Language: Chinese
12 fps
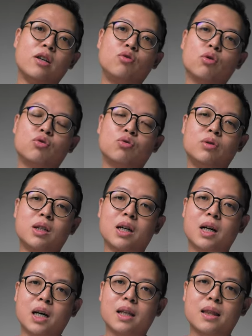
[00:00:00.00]
以做出一个
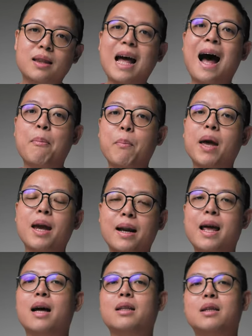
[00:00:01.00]
很大杯
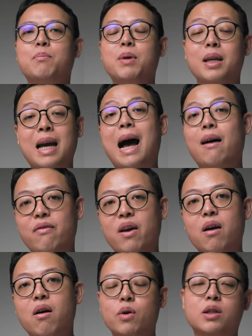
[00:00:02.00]
量的冰咖
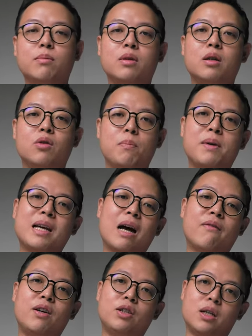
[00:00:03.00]
啡。为什么呢？因为冰
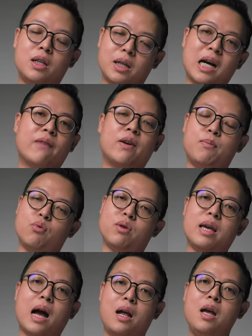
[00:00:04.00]
咖啡就跟热咖啡不
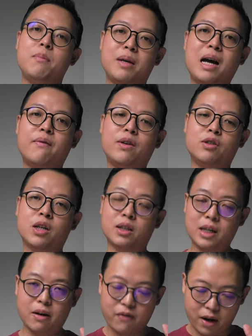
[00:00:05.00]
一样，冰咖啡就喝
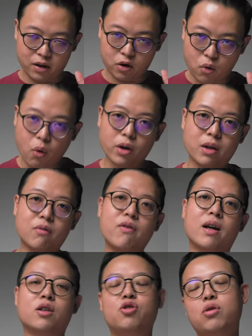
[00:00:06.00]
起来非常的过瘾，非
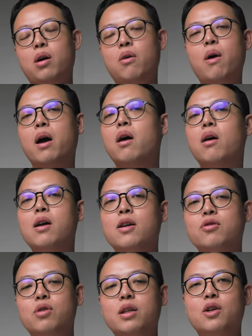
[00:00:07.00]
常的爽快哦，
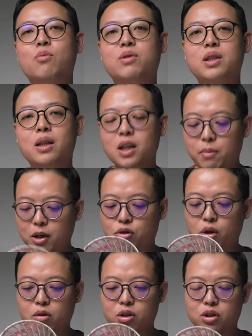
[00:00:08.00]
所以呢，我们今天特别
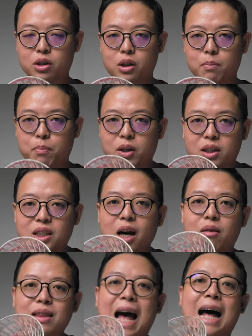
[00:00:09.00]
选用的是一个比
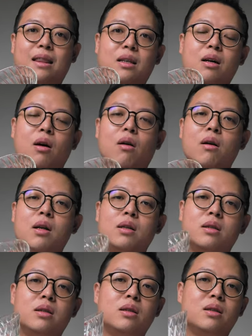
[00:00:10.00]
较大的哦，
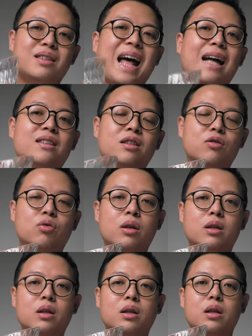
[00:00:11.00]
是大尺
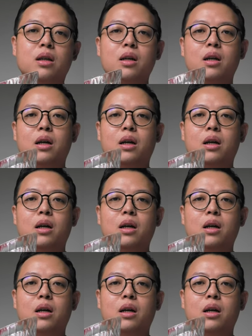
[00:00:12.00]
寸的。